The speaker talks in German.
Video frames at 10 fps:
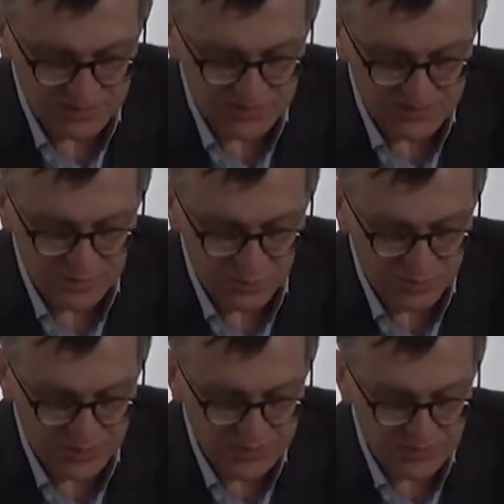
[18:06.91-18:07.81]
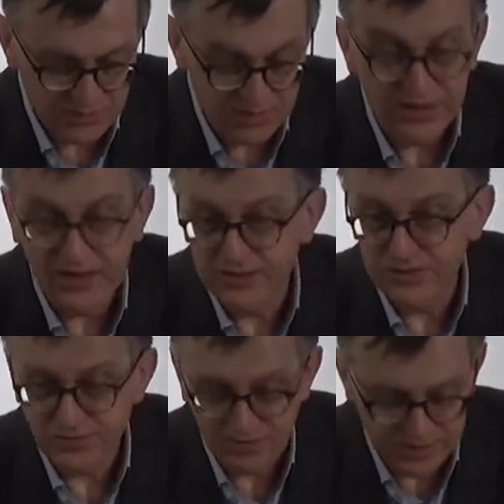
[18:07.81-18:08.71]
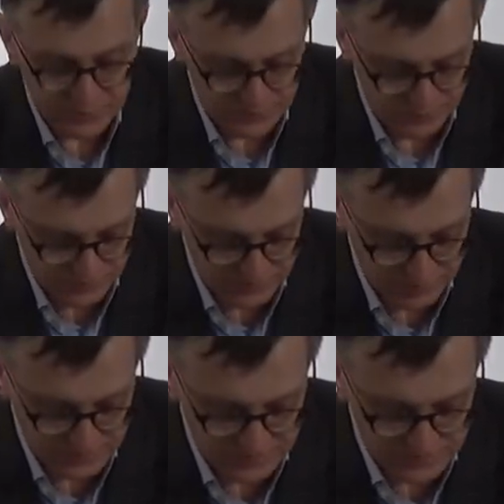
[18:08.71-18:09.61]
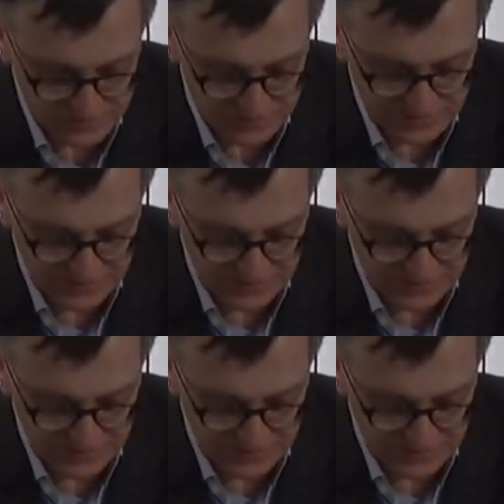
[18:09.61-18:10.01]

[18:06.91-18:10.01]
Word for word: dass der junge Mann in hellen Flammen für sie brannte.